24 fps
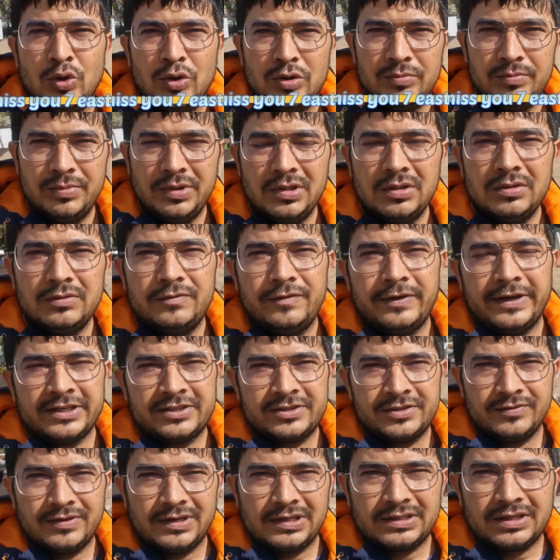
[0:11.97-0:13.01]
हॉर्नबिल
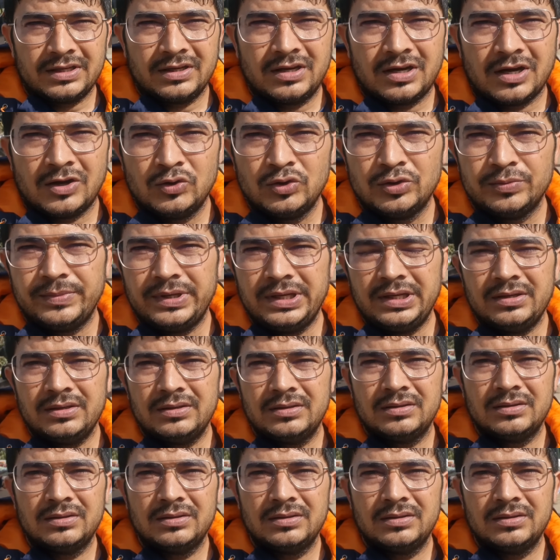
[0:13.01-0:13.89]
फेस्टिवल के ग्राउंड में